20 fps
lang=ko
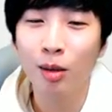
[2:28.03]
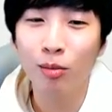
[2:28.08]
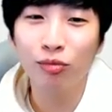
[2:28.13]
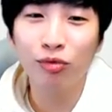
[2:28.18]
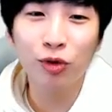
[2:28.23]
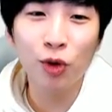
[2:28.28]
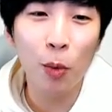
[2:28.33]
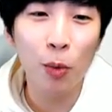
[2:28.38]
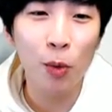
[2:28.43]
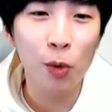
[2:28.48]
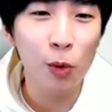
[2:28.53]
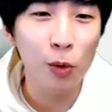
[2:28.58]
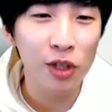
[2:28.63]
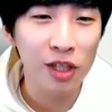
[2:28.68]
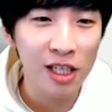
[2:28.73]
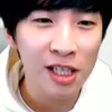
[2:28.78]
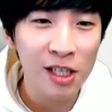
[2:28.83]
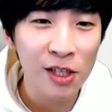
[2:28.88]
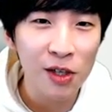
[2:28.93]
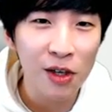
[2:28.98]
무겁고
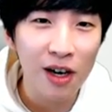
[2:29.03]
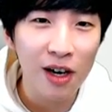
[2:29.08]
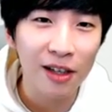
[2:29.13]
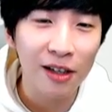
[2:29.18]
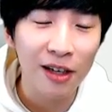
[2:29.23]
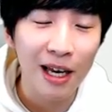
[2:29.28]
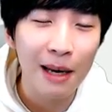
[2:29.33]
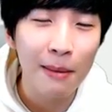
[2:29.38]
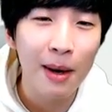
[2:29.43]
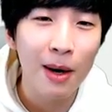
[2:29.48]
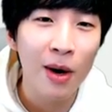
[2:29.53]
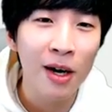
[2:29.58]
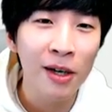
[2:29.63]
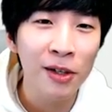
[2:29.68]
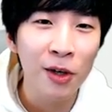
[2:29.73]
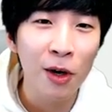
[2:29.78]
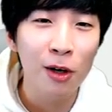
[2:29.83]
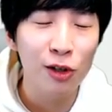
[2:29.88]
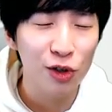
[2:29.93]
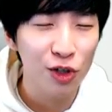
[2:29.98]
친절한 개발
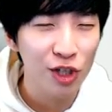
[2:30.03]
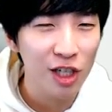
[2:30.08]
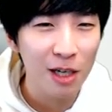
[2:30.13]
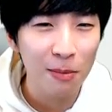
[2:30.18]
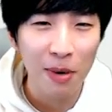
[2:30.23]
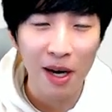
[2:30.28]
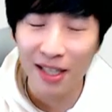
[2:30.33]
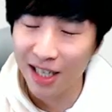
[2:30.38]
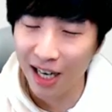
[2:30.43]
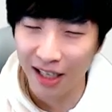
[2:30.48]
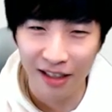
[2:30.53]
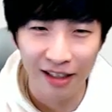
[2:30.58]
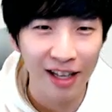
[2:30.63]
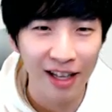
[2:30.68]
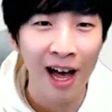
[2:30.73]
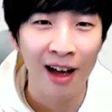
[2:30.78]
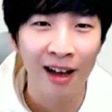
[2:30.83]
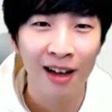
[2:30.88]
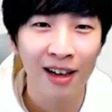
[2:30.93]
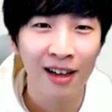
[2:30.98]
환경은 취급하지
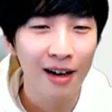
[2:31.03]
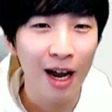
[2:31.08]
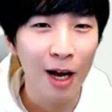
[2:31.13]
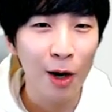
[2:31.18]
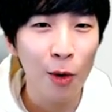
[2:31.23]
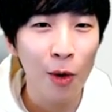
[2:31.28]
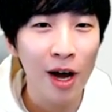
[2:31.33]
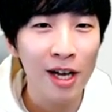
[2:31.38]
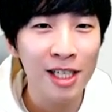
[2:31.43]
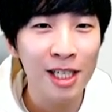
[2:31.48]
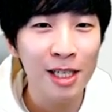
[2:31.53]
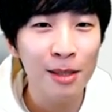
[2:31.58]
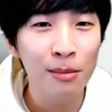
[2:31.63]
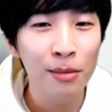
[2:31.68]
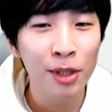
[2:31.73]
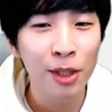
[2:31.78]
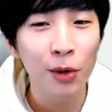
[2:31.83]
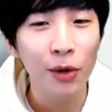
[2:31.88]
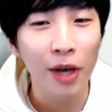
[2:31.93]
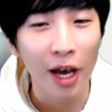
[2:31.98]
않는다 라고 하시는
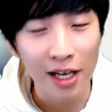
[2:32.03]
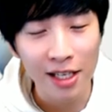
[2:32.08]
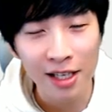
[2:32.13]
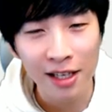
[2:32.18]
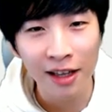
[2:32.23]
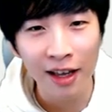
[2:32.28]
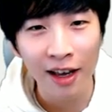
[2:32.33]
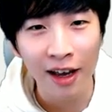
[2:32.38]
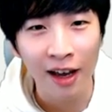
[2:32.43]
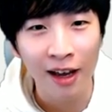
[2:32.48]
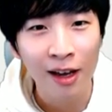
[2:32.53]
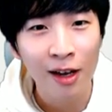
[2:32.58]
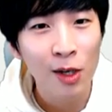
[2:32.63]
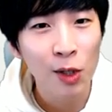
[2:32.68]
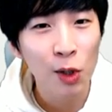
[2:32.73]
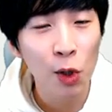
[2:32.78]
분들도 계신데